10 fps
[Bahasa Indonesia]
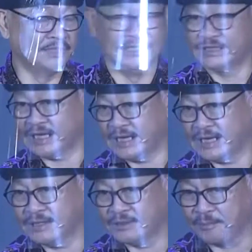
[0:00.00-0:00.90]

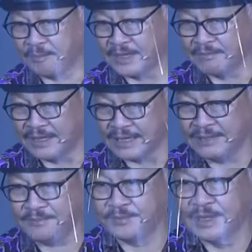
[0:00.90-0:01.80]
menyelesaikan topik
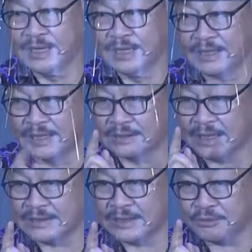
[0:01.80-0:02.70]
kemarin. Dan
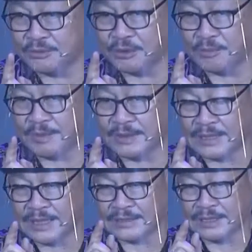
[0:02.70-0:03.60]
salah satu topik,
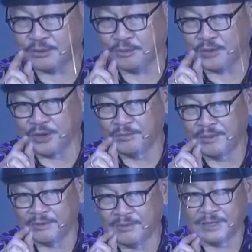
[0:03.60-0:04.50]
salah satu poin
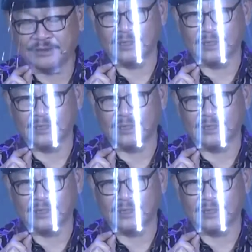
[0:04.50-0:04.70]
bahwa